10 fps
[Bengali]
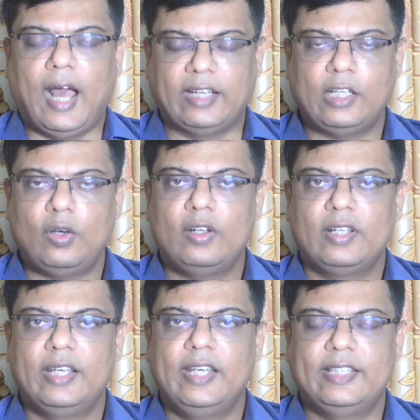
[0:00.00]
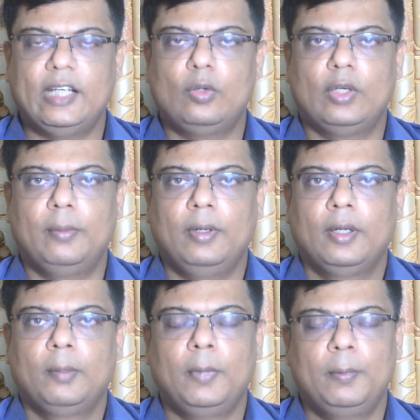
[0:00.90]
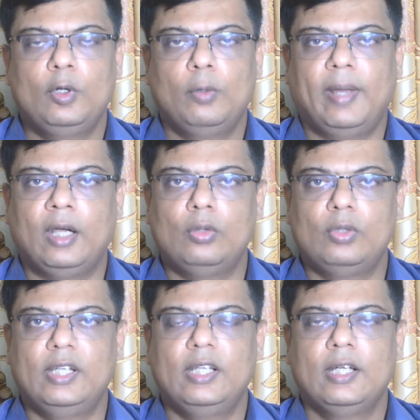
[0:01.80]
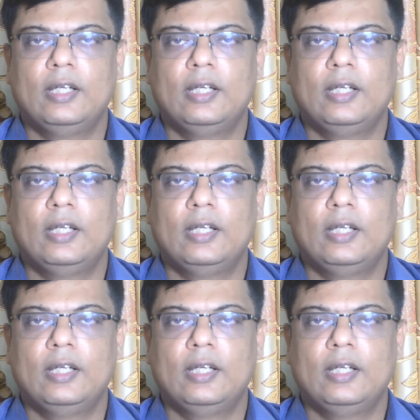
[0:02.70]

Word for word: আশা করা যায় এতে করে বিভিন্ন ব্যাংকগুলি